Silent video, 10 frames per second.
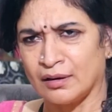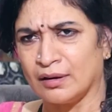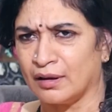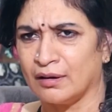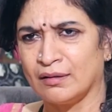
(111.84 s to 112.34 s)

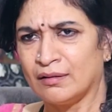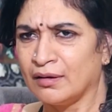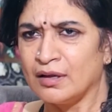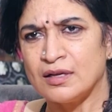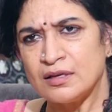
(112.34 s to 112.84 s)
అదే
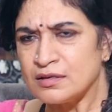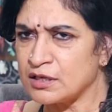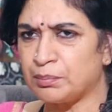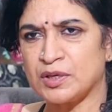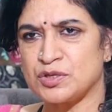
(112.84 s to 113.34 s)

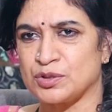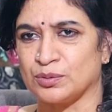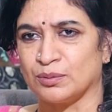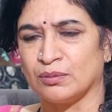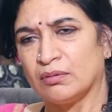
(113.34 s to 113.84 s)

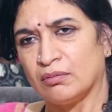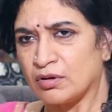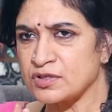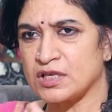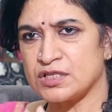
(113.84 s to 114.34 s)
చెప్పచ్చు
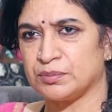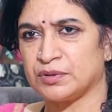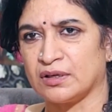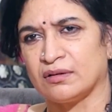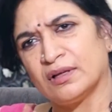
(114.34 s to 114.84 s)
ఒకసారి
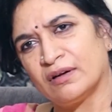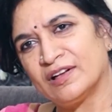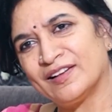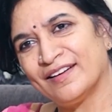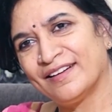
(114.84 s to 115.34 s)
చెప్తారు
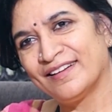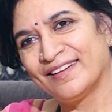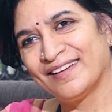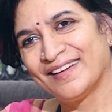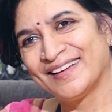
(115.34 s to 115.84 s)
తర్వాత
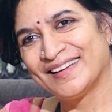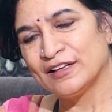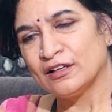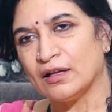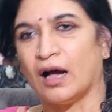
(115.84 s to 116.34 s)

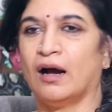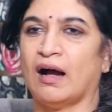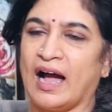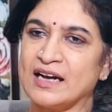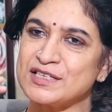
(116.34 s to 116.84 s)
ఆ
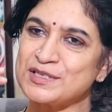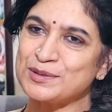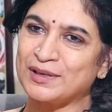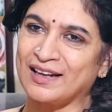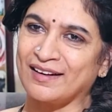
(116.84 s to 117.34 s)

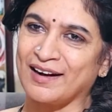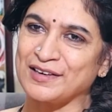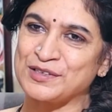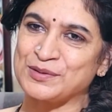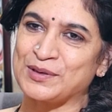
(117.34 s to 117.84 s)
యాటిట్యూడ్ అనే
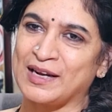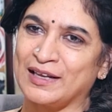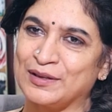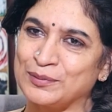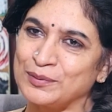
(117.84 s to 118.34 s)
గ్రాటిట్యూడ్
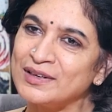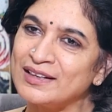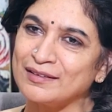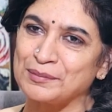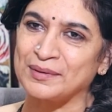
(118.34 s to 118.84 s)
అనేది
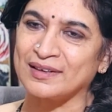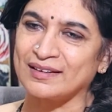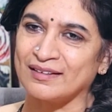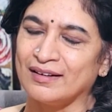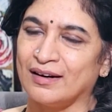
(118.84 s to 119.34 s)

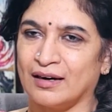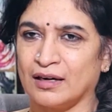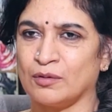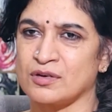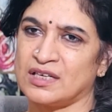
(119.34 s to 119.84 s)
ఉండదన్నమాట
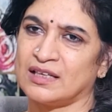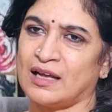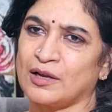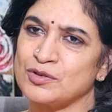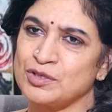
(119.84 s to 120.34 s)
అంటే ఒకసారి
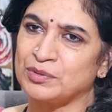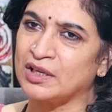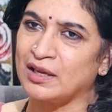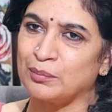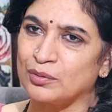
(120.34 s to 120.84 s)
థ్యాంక్ యూ
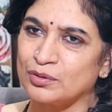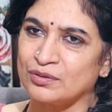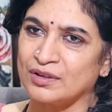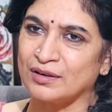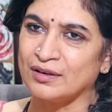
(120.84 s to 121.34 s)
చెప్తే అది
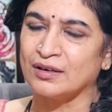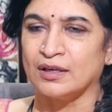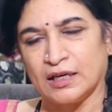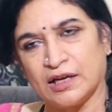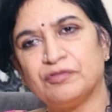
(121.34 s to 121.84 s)
అయిపోతుందా
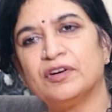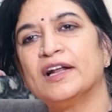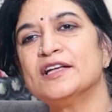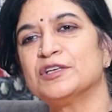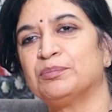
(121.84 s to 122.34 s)

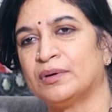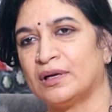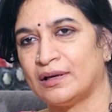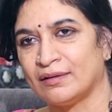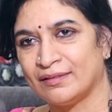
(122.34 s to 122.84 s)
ఎవ్రీడే
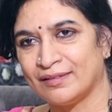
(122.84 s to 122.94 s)
చెప్పాలి